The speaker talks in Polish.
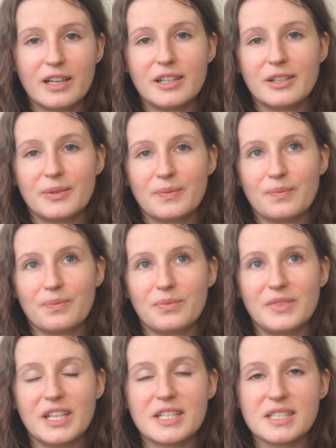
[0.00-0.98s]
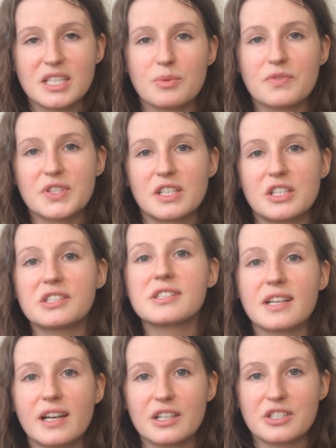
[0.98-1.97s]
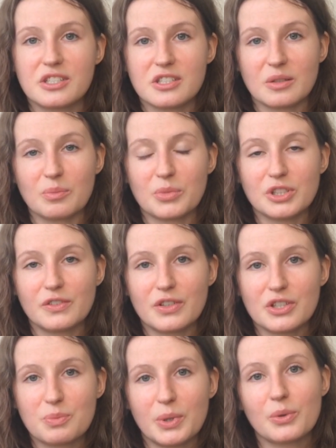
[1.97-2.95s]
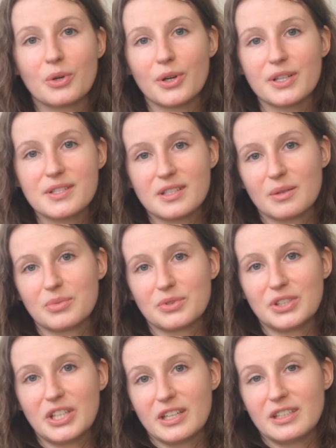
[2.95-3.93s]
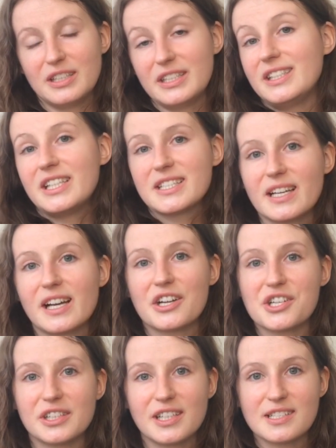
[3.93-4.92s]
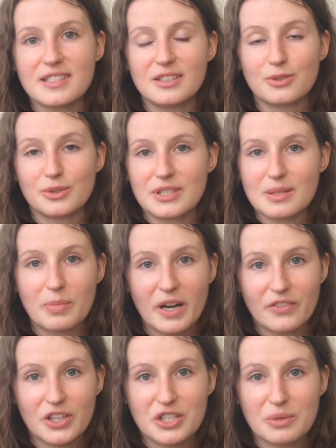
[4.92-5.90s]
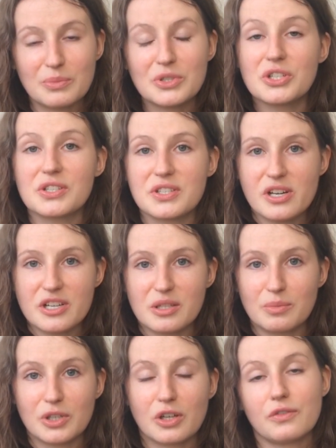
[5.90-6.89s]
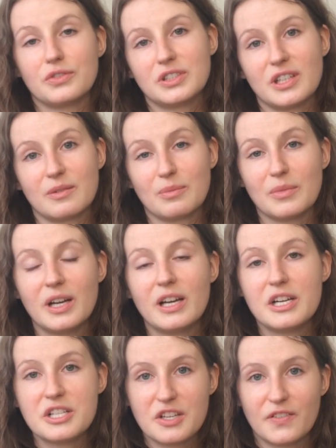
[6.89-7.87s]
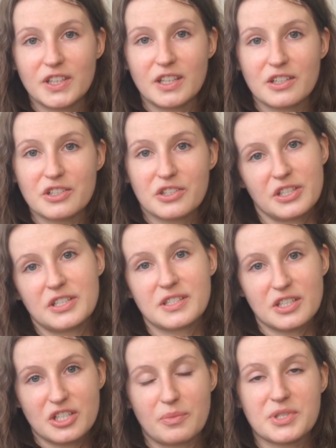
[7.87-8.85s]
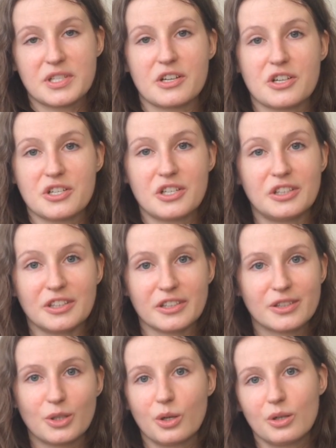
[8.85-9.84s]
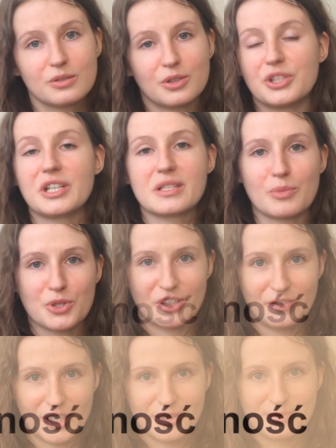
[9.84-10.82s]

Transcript: um, nie jesteśmy w stanie się zakazić tym, ponieważ białko S jakby nie, nie zakaża nas i to nie sprawia, że my się zarazimy COVID-19 i zaczniemy zarażać innych. To, to nie jest możliwe.